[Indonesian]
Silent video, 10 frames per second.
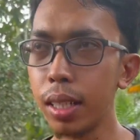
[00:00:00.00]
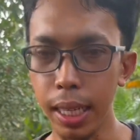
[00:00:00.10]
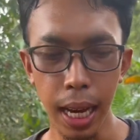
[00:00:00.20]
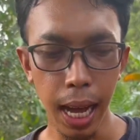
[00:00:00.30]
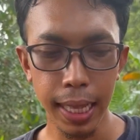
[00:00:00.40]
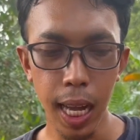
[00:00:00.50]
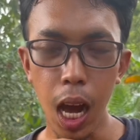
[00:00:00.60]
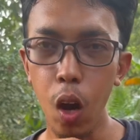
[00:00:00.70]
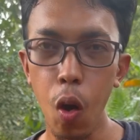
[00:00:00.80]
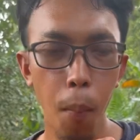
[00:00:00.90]
dia
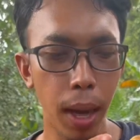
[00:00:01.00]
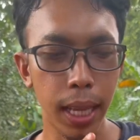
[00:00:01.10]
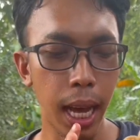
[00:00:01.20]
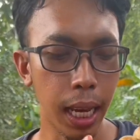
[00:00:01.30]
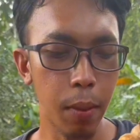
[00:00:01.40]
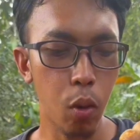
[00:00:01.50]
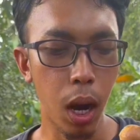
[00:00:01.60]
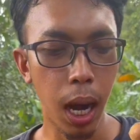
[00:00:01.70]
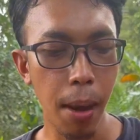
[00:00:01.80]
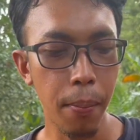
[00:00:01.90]
ada aroma dari
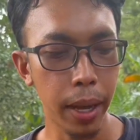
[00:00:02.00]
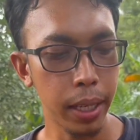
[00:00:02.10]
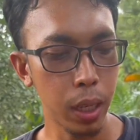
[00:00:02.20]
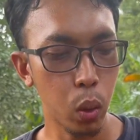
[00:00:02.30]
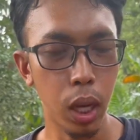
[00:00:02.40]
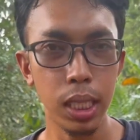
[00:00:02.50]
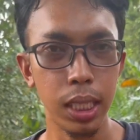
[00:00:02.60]
buah rambainya itu guys.